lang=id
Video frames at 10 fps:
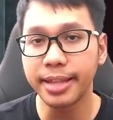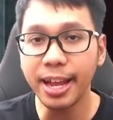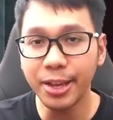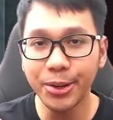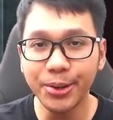
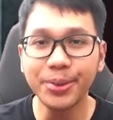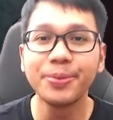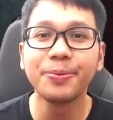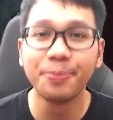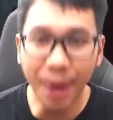thank you
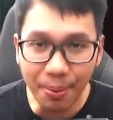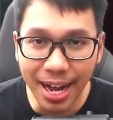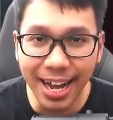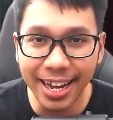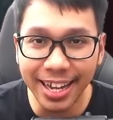bye
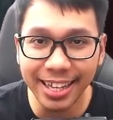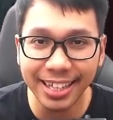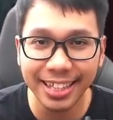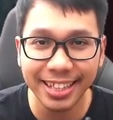bye